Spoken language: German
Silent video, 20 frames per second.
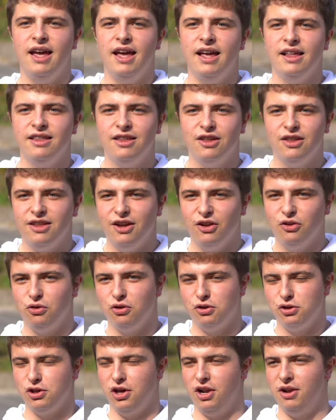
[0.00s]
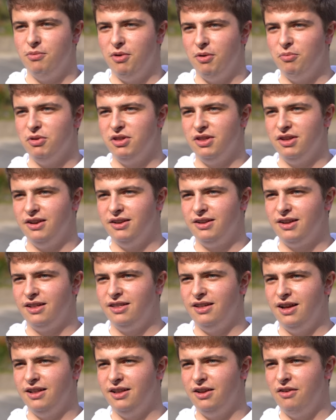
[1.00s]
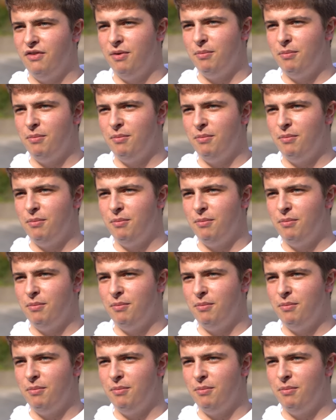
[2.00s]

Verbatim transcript: es ist natürlich schon immer ein bisschen interessanter,